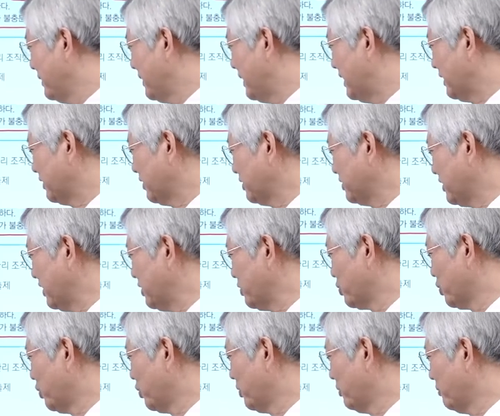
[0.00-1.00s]
합격자의
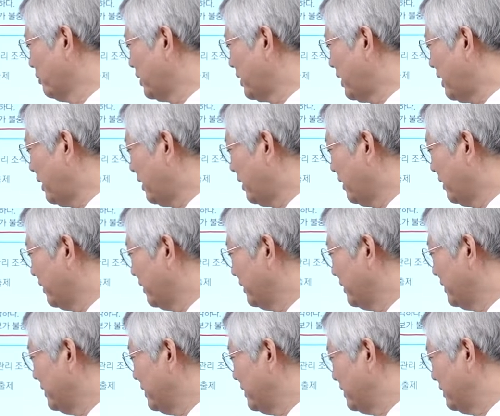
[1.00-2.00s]
조언입니다.
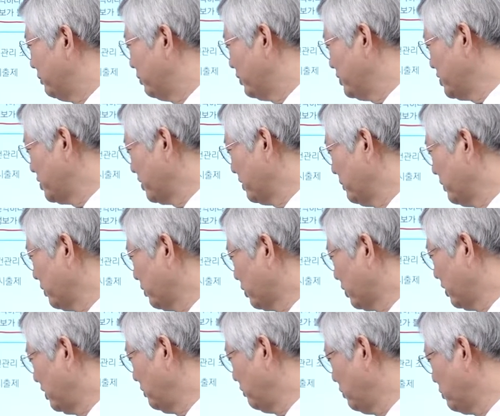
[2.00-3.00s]
이번 시험에도
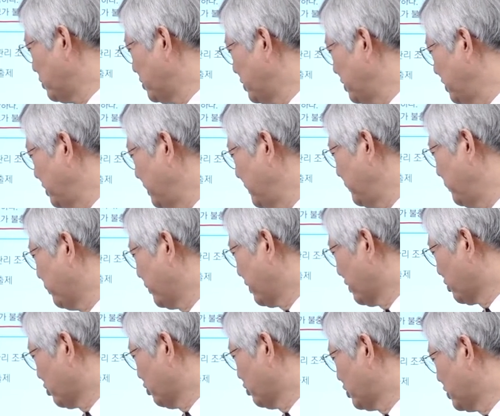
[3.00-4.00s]
틀림없이
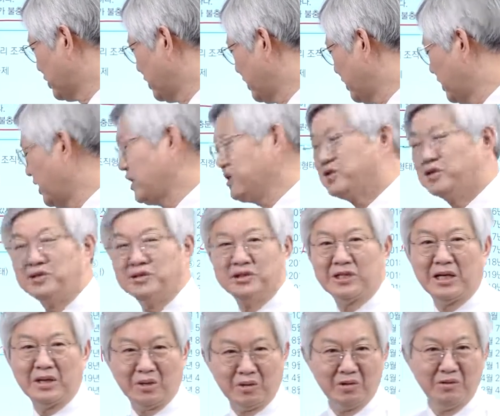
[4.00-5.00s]
출제 예정
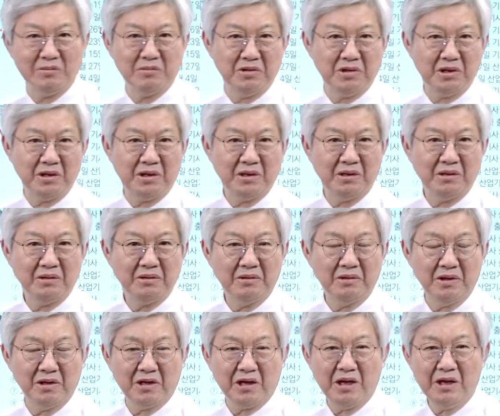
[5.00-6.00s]
단원입니다.
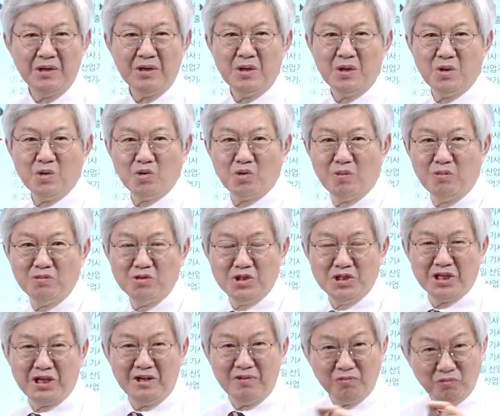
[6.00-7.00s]
그러니까 요
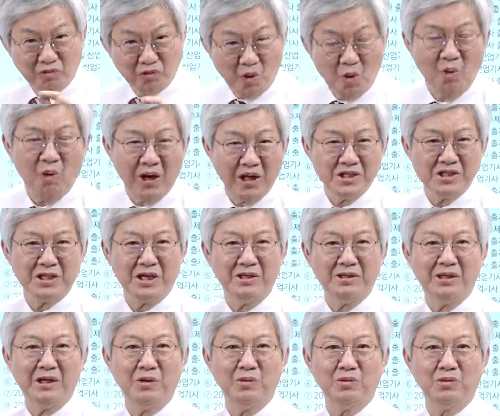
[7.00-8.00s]
문제가 똑같이
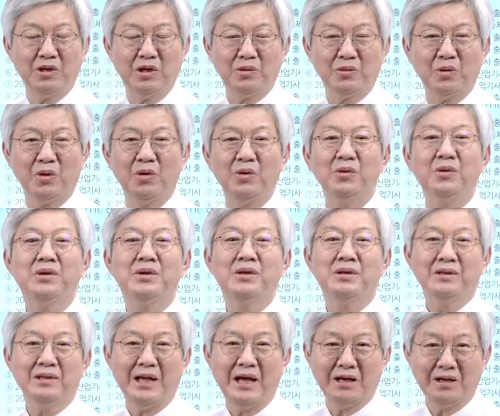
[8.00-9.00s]
안 나오더라도
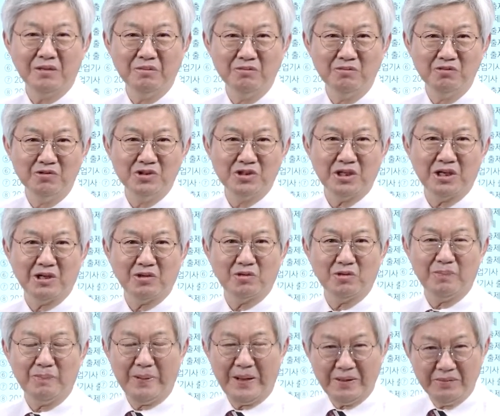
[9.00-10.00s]
다른
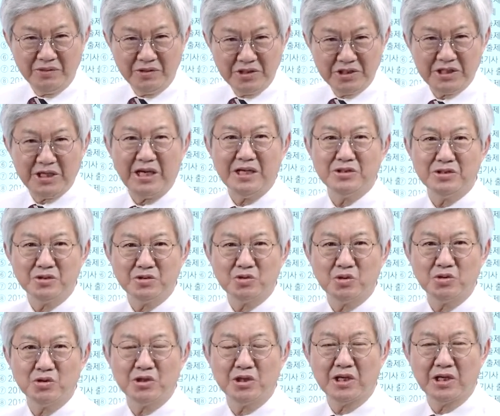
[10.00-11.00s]
문제라도 반드시
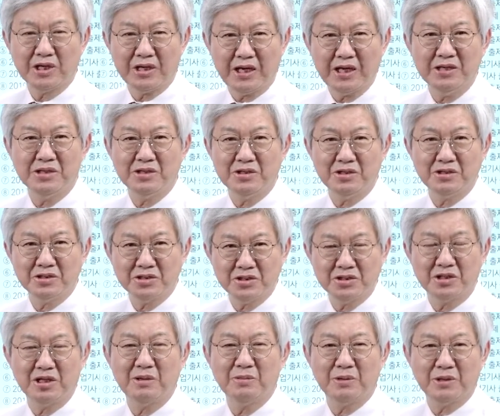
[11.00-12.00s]
안전조직의 라인형
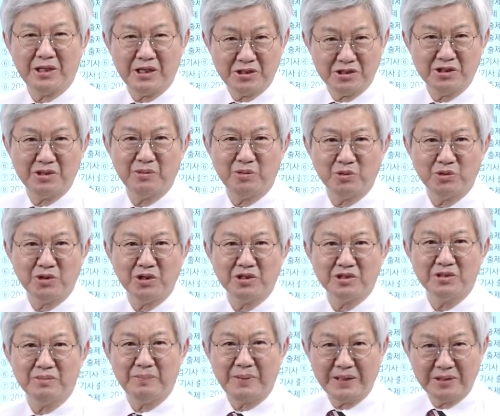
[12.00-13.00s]
스텝의 라인스텝
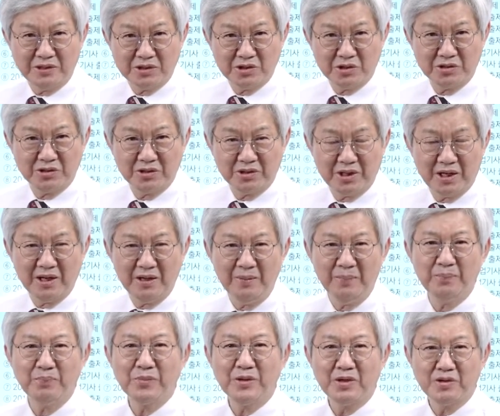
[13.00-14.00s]
운용에서 반드시 어떻다
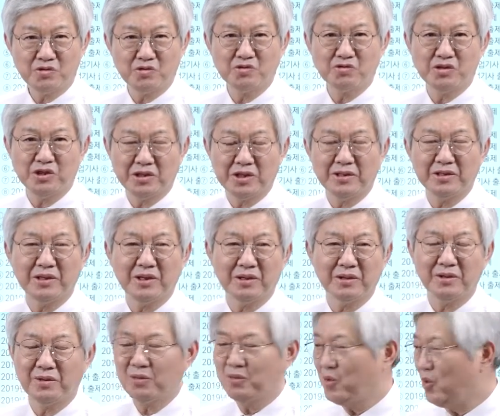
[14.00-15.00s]

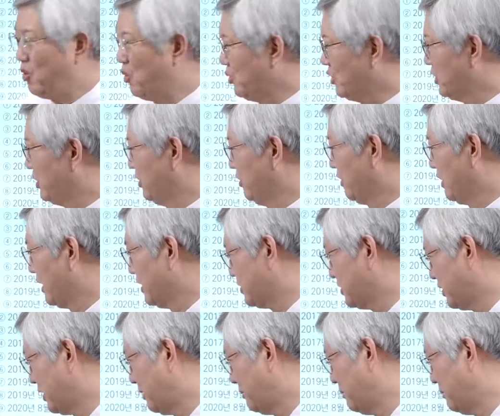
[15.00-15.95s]
출제된다는 걸 꼭 기억하셔야